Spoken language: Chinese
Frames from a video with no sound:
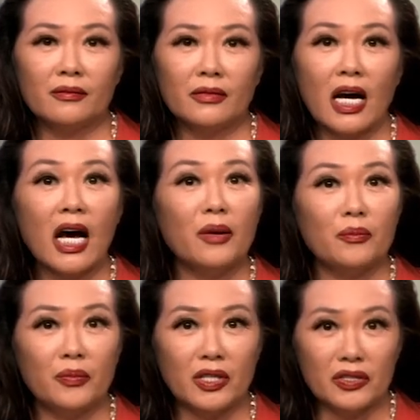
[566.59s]
她很
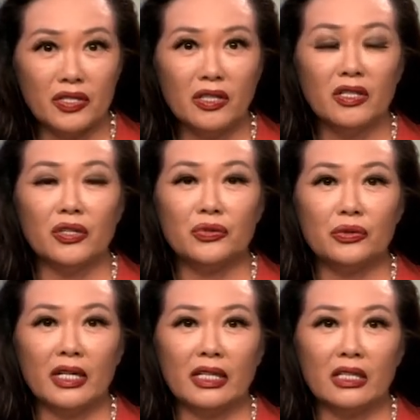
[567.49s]
平静地鞠
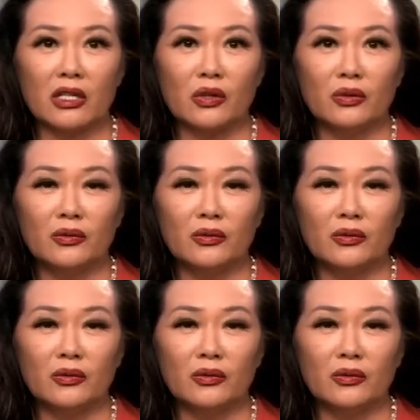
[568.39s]
了一个躬，